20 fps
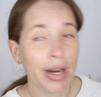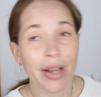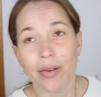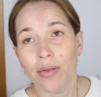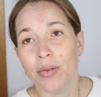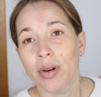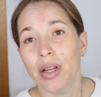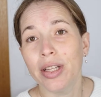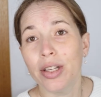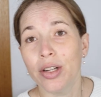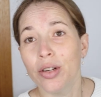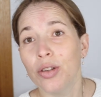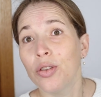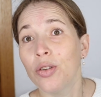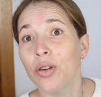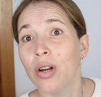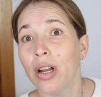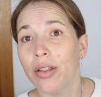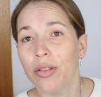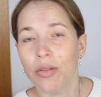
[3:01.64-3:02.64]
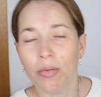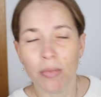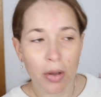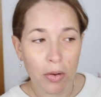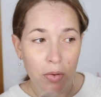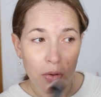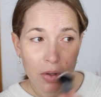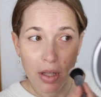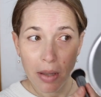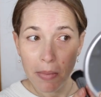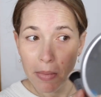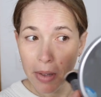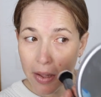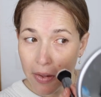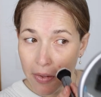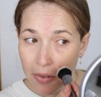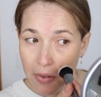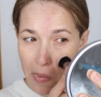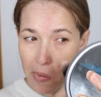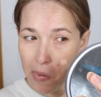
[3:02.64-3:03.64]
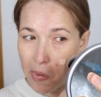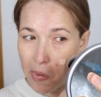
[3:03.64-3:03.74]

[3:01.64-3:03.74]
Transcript: cuál de los dos lados me gusta más.